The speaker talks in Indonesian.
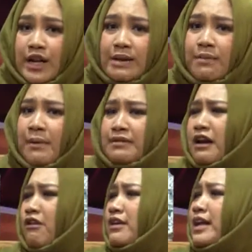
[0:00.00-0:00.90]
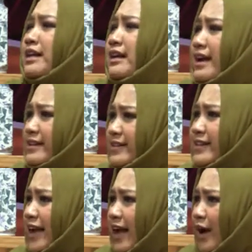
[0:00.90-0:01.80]
dunia ini memang terlalu indah
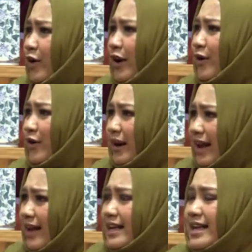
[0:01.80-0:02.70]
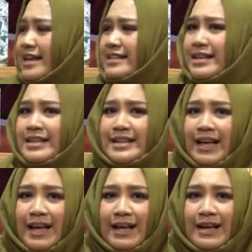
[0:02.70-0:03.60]
sih ya iya. orang-orang yeah. hmm.
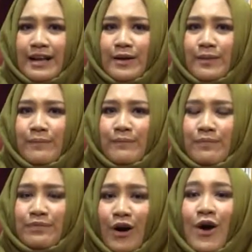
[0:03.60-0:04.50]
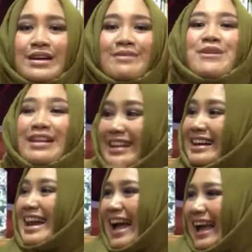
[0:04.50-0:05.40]
jadinya Dan dibuat indah memang oh dibuat
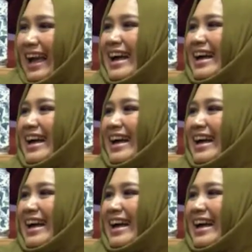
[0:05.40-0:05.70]
ya, indah ya, ya.